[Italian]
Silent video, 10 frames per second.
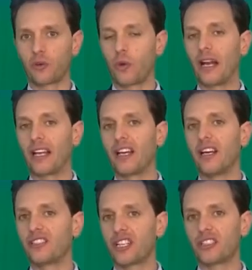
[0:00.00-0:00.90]
il quale
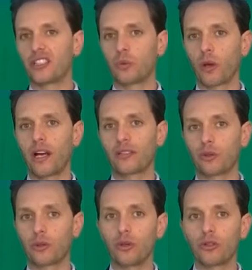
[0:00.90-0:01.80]
ci ha
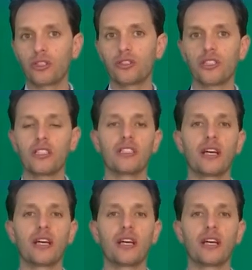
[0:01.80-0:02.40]
assicurato condizioni di